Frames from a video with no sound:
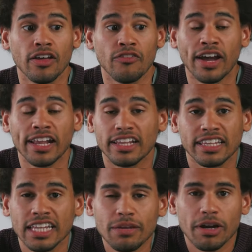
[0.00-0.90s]
weil
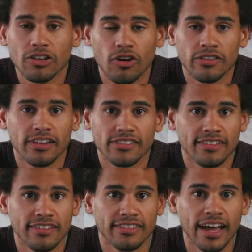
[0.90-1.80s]
niemand konnte das
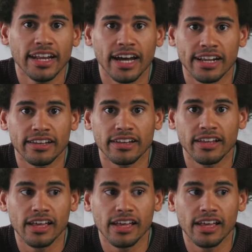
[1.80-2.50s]
Gesetz einhalten.